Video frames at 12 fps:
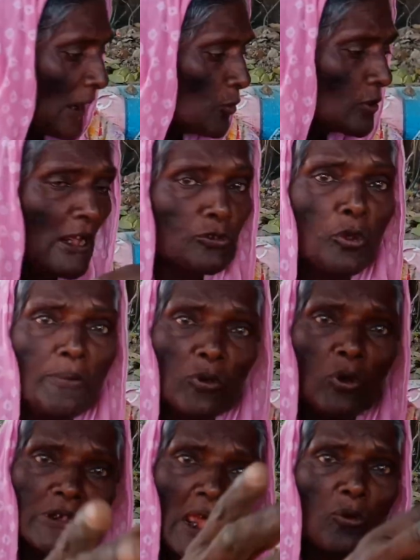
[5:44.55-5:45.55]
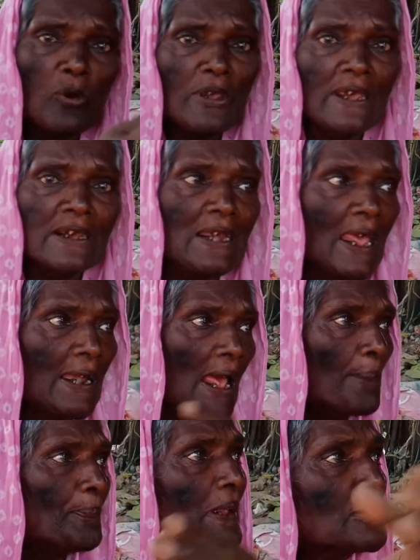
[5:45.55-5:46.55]
এখন আর তুমি কথা কইয়ে গেলে
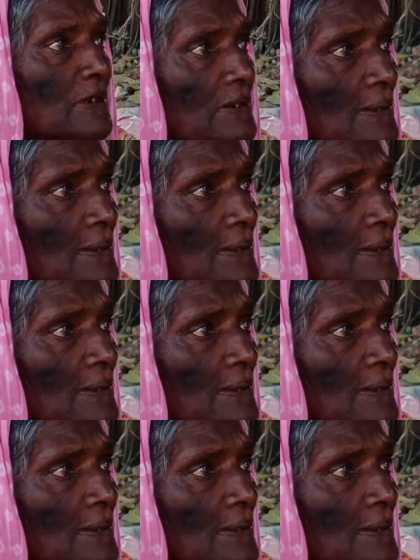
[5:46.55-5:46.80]
আপনি